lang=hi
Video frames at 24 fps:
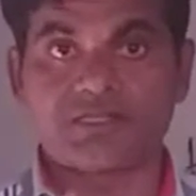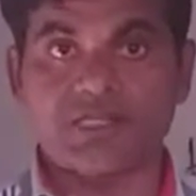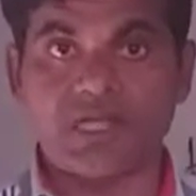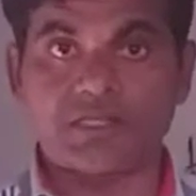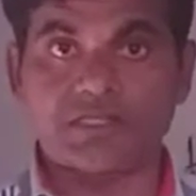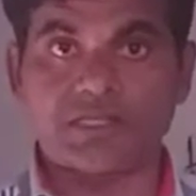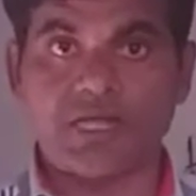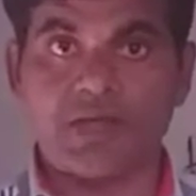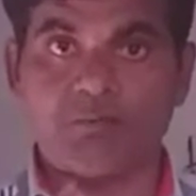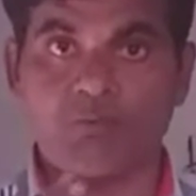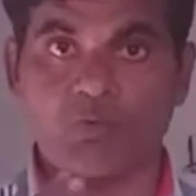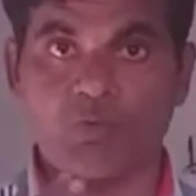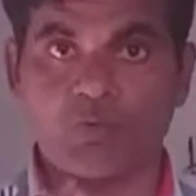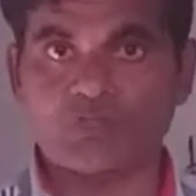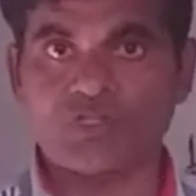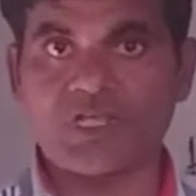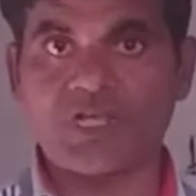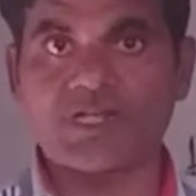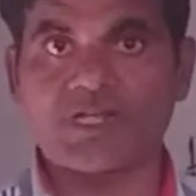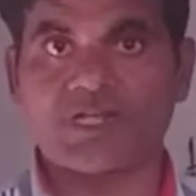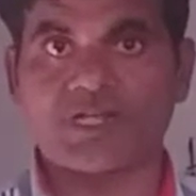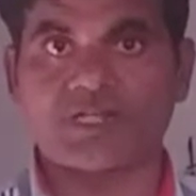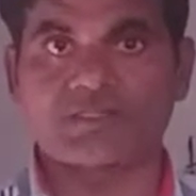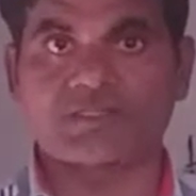ज्यादा
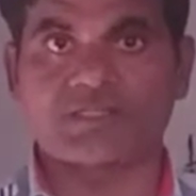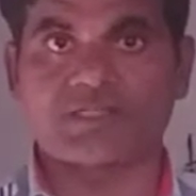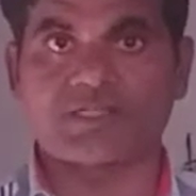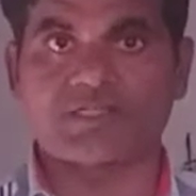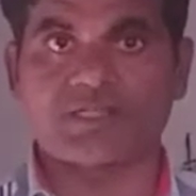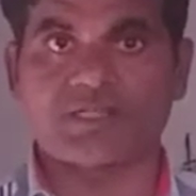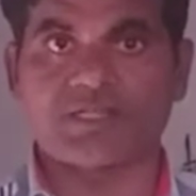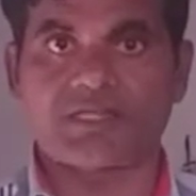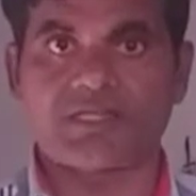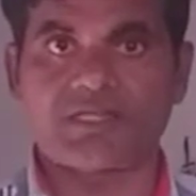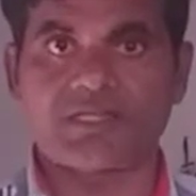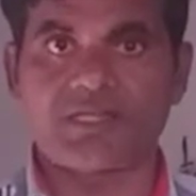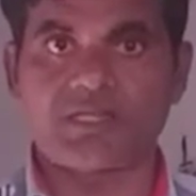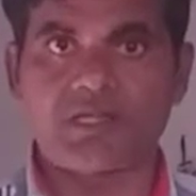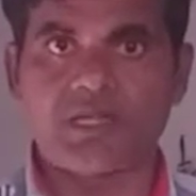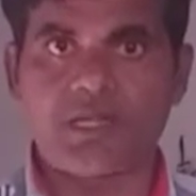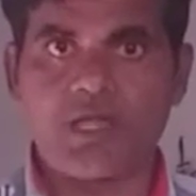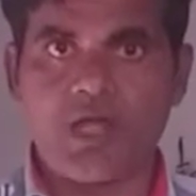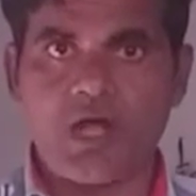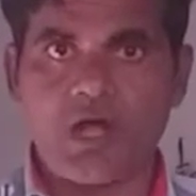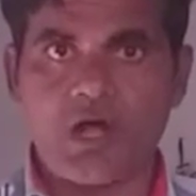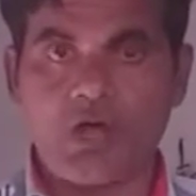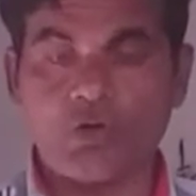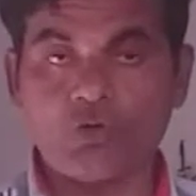भोजन करते थे
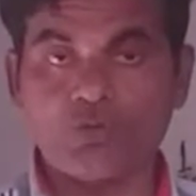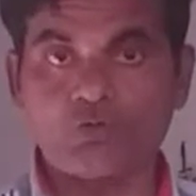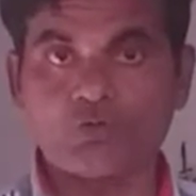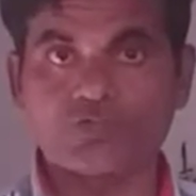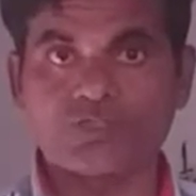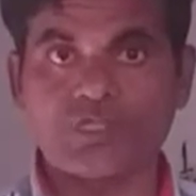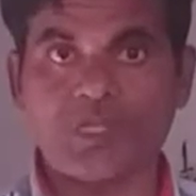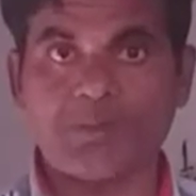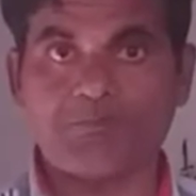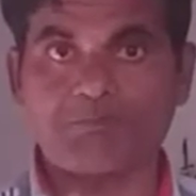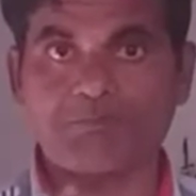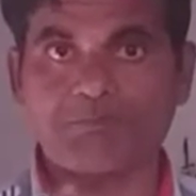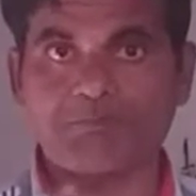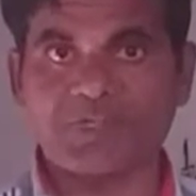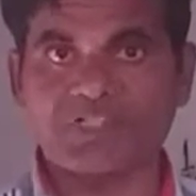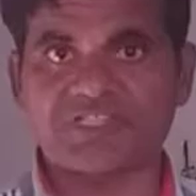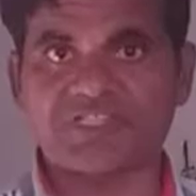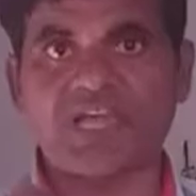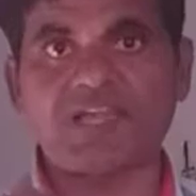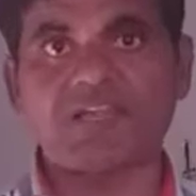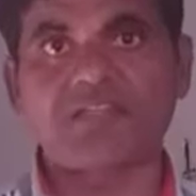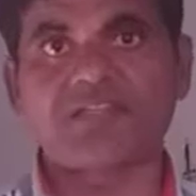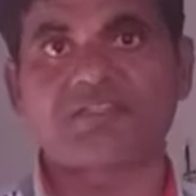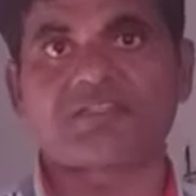और उसे
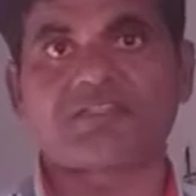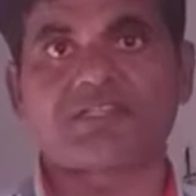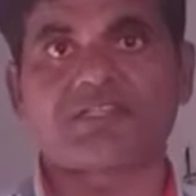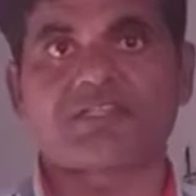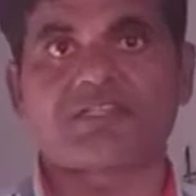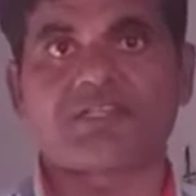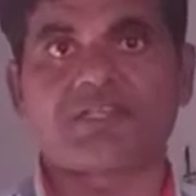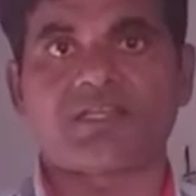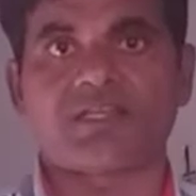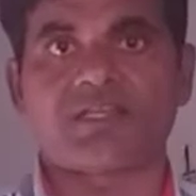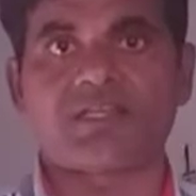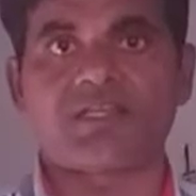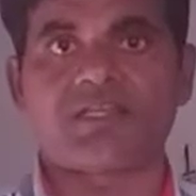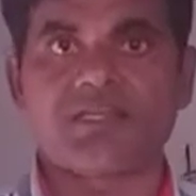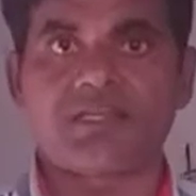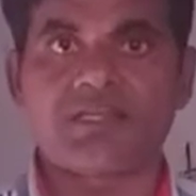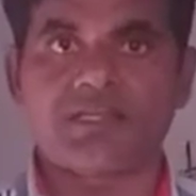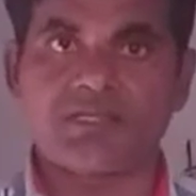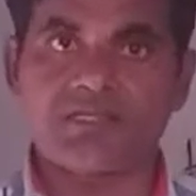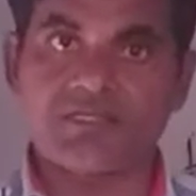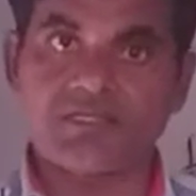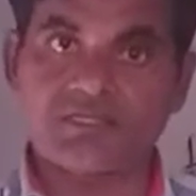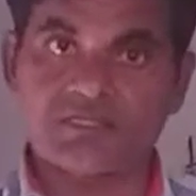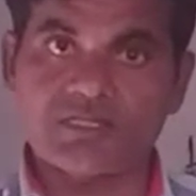पचा लेते थे
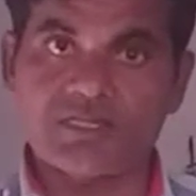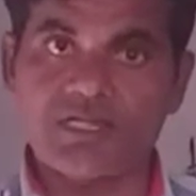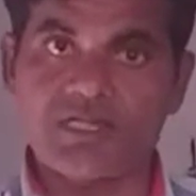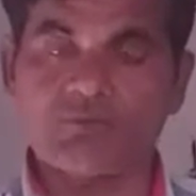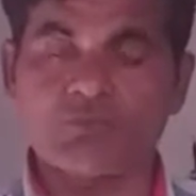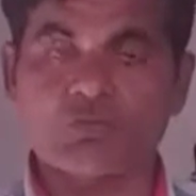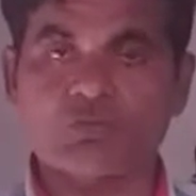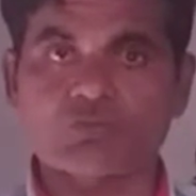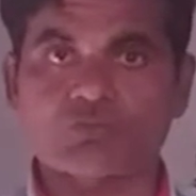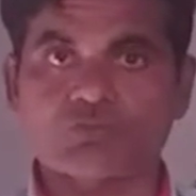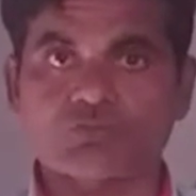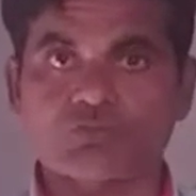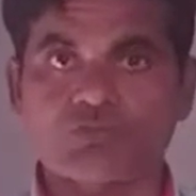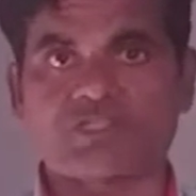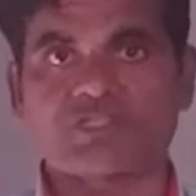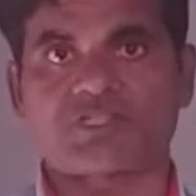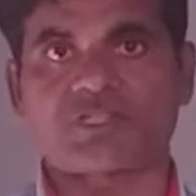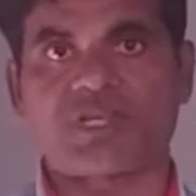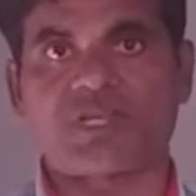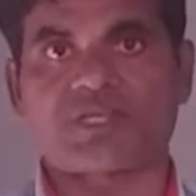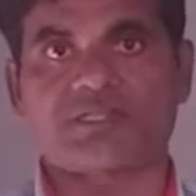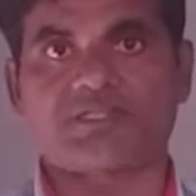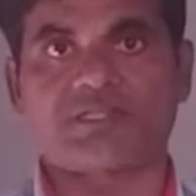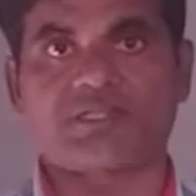इसलिए वो
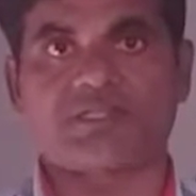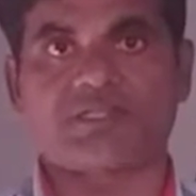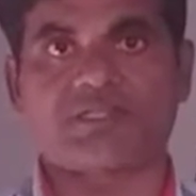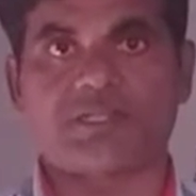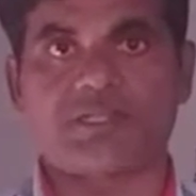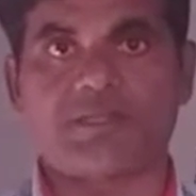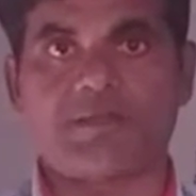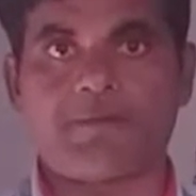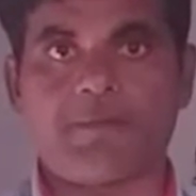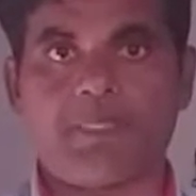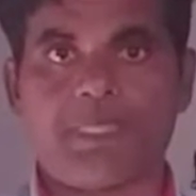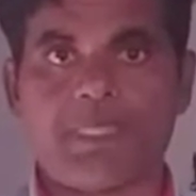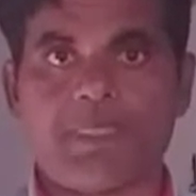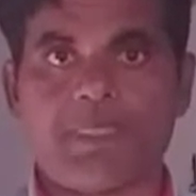स्वस्थ रहते थे